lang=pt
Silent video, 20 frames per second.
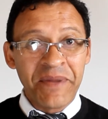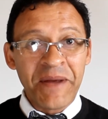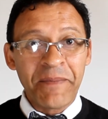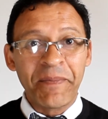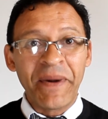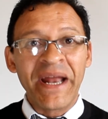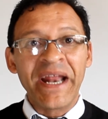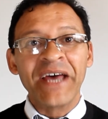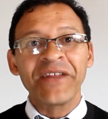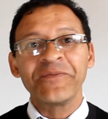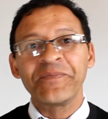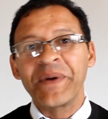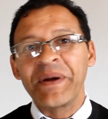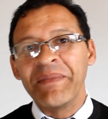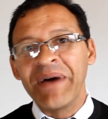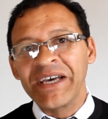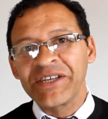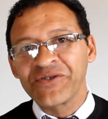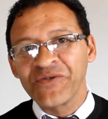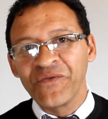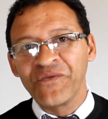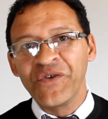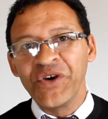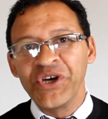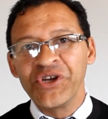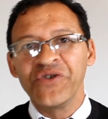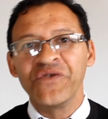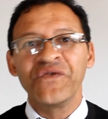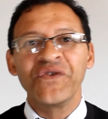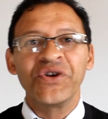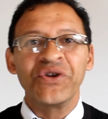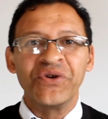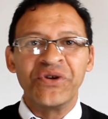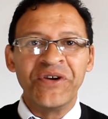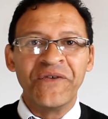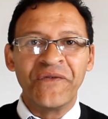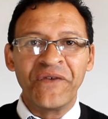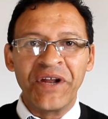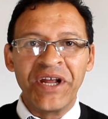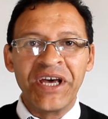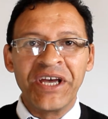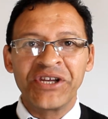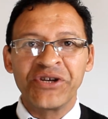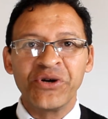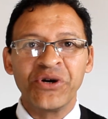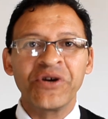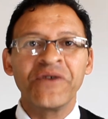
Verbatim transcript: Preparado para mais um vídeo, um vídeo diferente?